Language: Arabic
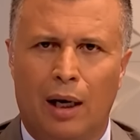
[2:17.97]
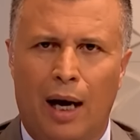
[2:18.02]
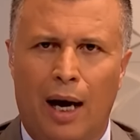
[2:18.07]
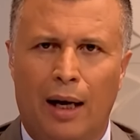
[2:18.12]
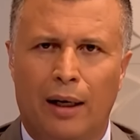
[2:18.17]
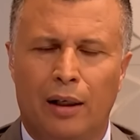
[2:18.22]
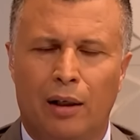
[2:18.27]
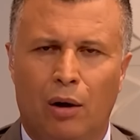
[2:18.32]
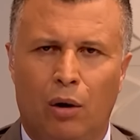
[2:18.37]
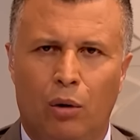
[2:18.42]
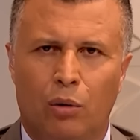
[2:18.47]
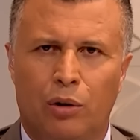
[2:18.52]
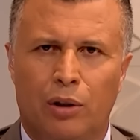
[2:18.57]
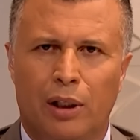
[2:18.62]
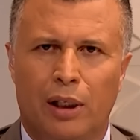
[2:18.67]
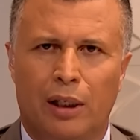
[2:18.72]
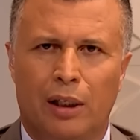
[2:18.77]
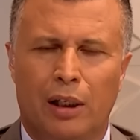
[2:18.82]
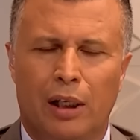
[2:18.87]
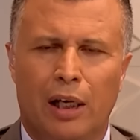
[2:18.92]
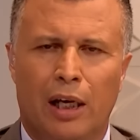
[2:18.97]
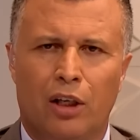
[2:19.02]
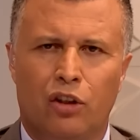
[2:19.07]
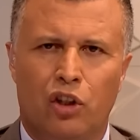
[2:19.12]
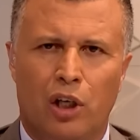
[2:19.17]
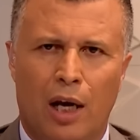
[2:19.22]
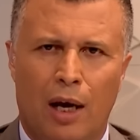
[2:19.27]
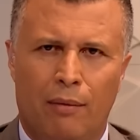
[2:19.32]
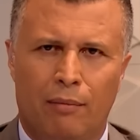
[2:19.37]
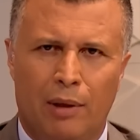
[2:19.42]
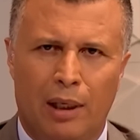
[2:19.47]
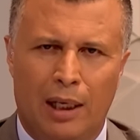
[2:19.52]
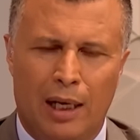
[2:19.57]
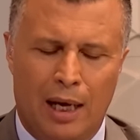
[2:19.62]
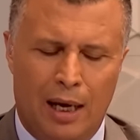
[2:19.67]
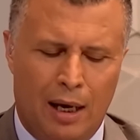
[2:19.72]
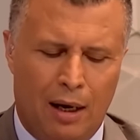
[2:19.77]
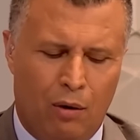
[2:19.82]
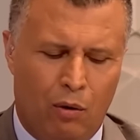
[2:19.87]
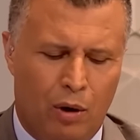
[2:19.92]
عن الحوثيين هي
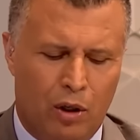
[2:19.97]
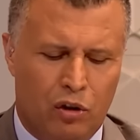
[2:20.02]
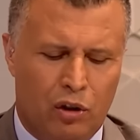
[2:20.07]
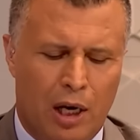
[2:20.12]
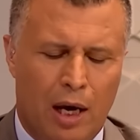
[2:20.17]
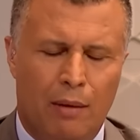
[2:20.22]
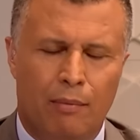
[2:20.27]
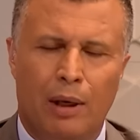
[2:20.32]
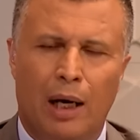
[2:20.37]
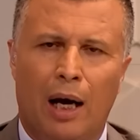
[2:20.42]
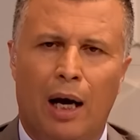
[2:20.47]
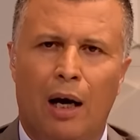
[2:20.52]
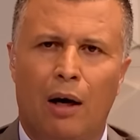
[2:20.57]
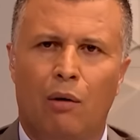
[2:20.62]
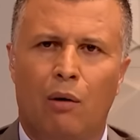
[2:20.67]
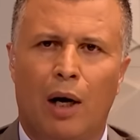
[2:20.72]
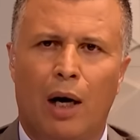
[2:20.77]
شاملة وجامعة